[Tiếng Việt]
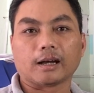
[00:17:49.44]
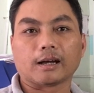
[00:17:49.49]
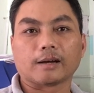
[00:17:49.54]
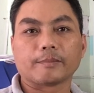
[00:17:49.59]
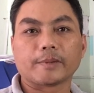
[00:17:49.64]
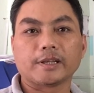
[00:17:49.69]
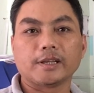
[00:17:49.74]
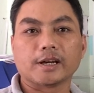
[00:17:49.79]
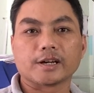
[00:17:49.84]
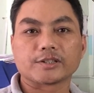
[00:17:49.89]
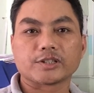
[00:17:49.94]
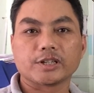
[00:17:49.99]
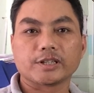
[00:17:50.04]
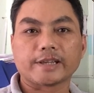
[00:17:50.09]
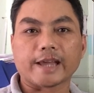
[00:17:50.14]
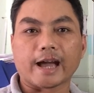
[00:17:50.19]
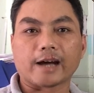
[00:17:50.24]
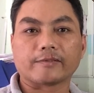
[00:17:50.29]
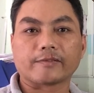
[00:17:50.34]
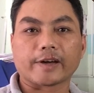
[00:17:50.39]
à, bây giờ
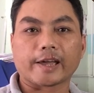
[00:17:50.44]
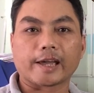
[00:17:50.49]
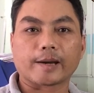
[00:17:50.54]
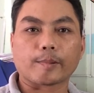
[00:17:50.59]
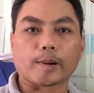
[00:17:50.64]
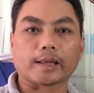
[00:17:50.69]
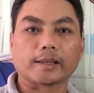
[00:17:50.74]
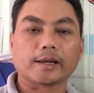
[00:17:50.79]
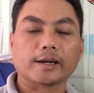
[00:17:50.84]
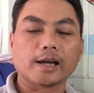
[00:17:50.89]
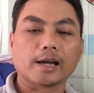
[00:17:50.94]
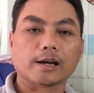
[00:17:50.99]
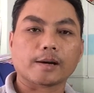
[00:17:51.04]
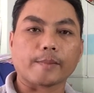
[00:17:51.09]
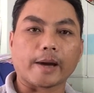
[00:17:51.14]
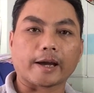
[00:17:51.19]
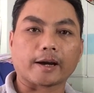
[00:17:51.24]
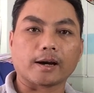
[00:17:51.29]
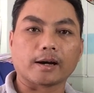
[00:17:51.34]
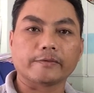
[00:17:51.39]
xin chào và hẹn gặp lại tất
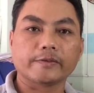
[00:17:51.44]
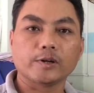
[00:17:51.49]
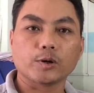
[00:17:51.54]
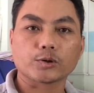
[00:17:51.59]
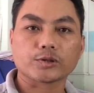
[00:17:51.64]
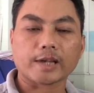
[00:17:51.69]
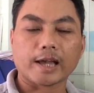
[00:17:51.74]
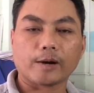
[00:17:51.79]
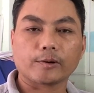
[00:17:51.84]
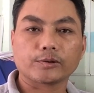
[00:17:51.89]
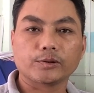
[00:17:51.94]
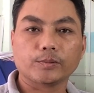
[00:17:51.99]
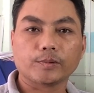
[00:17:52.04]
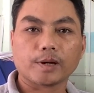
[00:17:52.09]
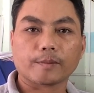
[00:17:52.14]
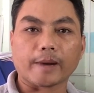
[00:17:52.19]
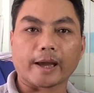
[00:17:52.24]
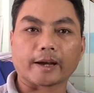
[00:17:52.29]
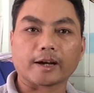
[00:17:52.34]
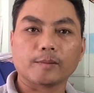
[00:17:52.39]
cả các bạn ở video sau
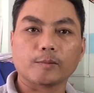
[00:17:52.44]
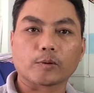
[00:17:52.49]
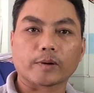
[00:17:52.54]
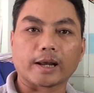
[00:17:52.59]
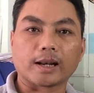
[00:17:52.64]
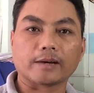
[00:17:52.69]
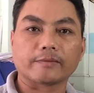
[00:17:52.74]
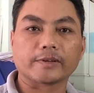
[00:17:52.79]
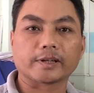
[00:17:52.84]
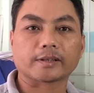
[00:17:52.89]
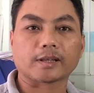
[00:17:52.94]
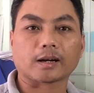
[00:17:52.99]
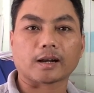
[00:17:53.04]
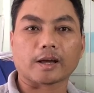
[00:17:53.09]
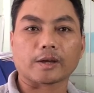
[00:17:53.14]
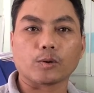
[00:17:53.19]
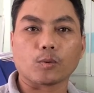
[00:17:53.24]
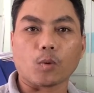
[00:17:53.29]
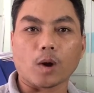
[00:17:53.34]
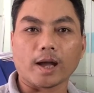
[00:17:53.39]
chúc các bạn có một ngày làm việc
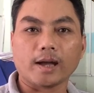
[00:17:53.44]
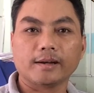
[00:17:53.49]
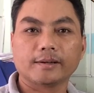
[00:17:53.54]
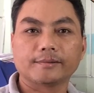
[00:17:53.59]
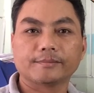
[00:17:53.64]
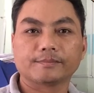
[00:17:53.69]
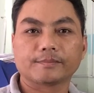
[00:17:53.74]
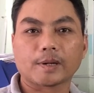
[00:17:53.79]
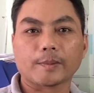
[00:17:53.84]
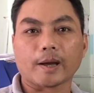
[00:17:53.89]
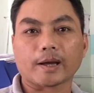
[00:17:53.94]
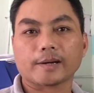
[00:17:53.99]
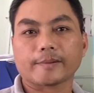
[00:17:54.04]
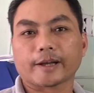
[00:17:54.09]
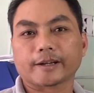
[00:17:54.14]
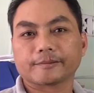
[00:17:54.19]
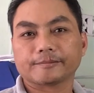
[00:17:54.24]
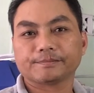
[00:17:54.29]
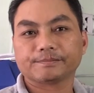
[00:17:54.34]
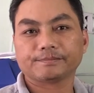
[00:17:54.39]
thật là hiệu quả bye
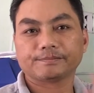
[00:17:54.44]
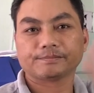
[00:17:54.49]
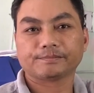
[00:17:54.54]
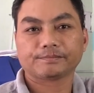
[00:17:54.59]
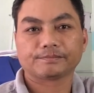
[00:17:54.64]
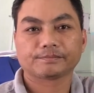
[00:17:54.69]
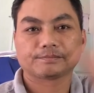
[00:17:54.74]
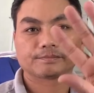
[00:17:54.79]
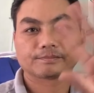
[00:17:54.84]
bye các bạn